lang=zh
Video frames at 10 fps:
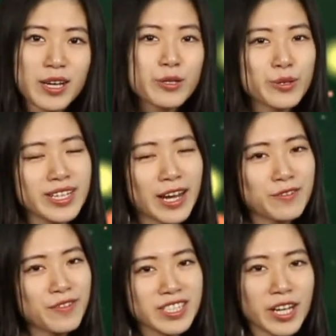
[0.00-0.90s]
虽然
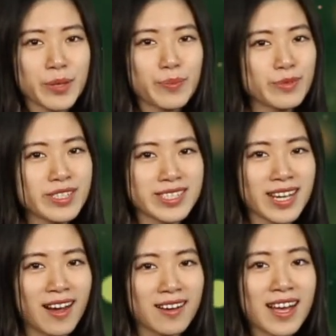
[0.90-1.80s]
非常的不日
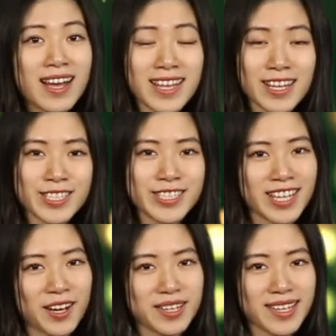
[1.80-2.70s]
常，但是只
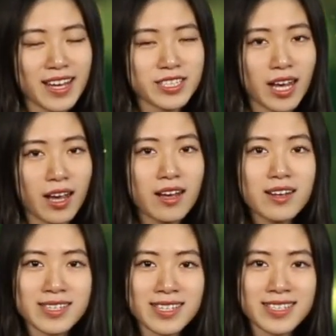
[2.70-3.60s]
要一戴上，
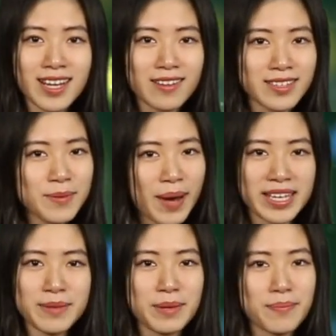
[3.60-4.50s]
气场立马一米